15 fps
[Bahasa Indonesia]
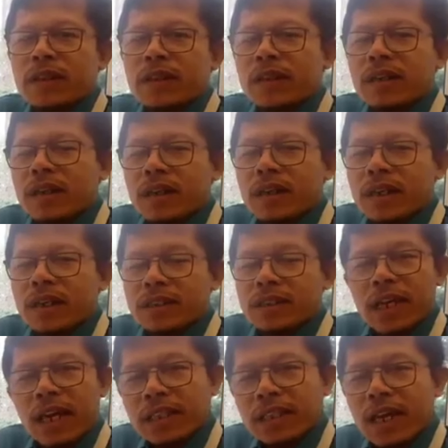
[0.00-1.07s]
uh,
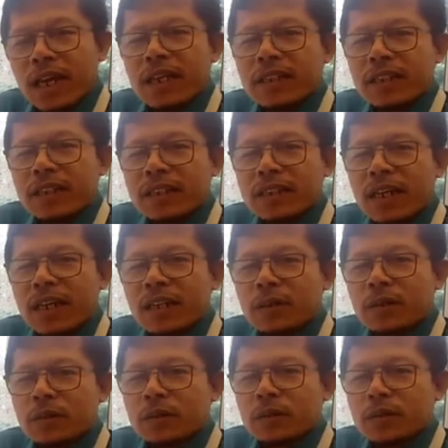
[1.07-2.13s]
Kesehatan
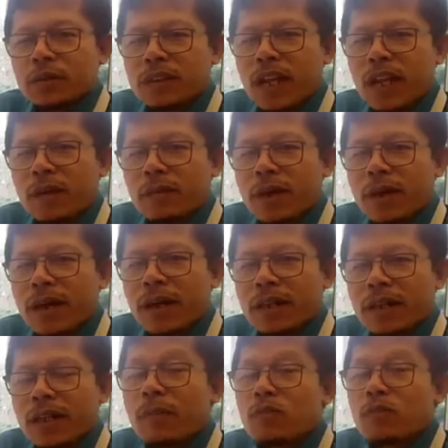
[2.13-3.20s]
yaitu selama
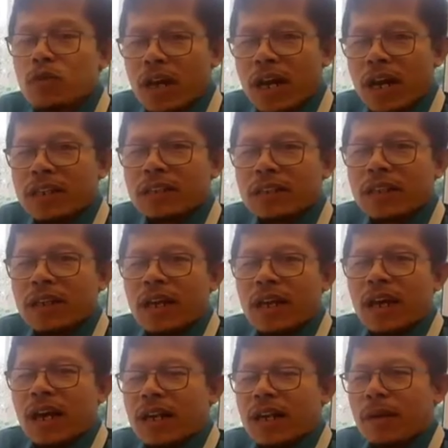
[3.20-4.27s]
enam bulan
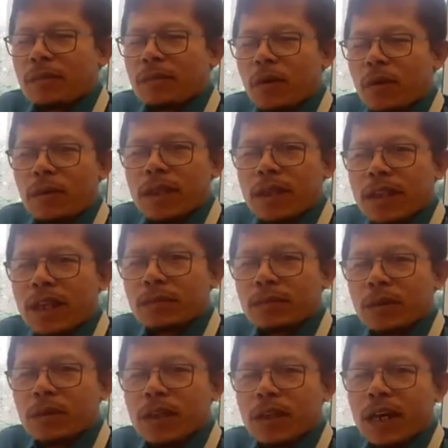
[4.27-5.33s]
ada pengobatan
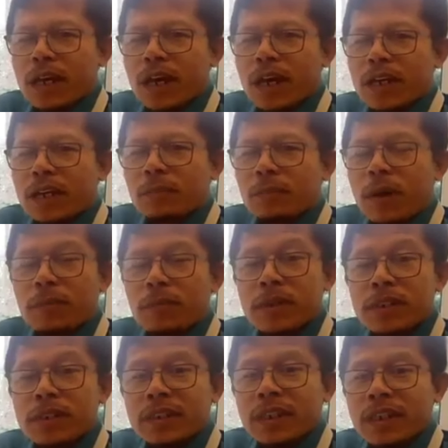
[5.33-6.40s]
menggunakan
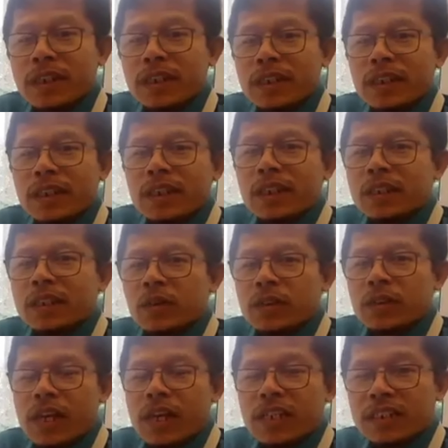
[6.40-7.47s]
limpampisin,
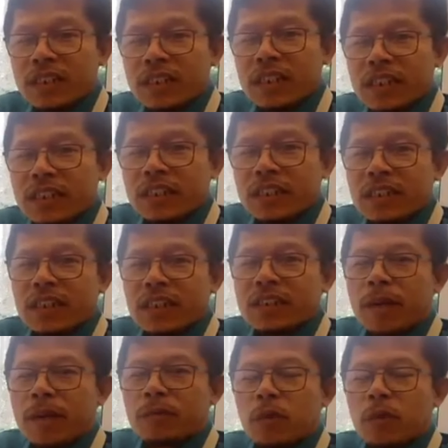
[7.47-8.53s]
isodiazid, eh,
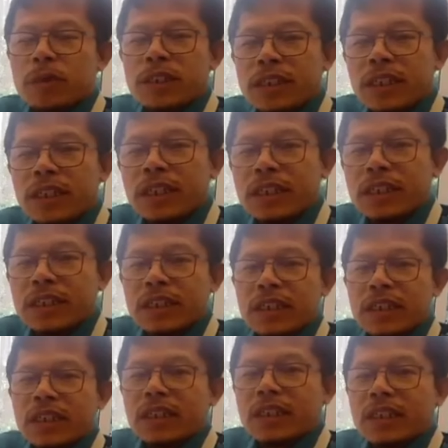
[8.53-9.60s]
streptomisin
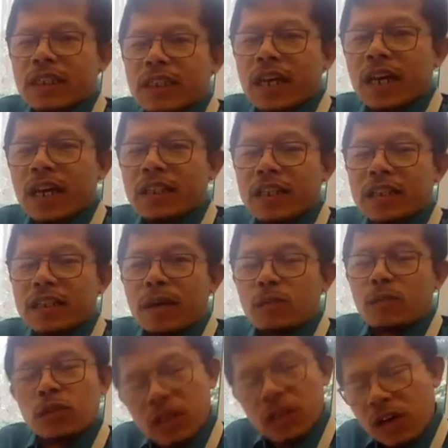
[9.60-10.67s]
dan
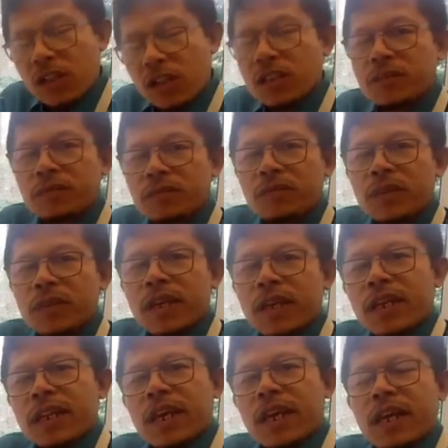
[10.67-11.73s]
etambutol.
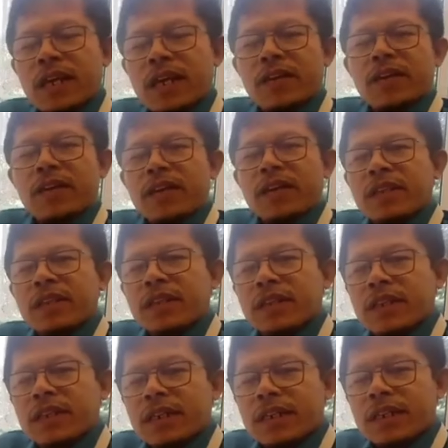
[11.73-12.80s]
Nah, e,
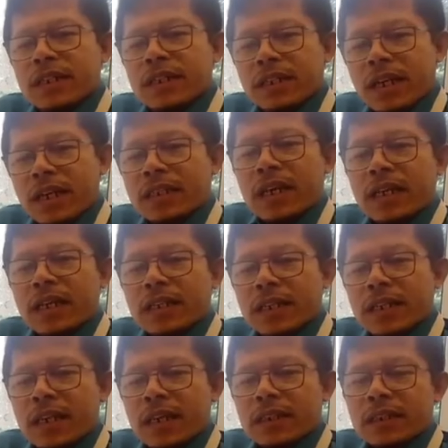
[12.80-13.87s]
ternyata
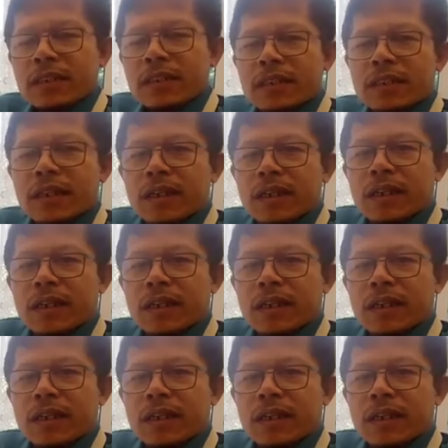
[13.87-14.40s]
dengan e,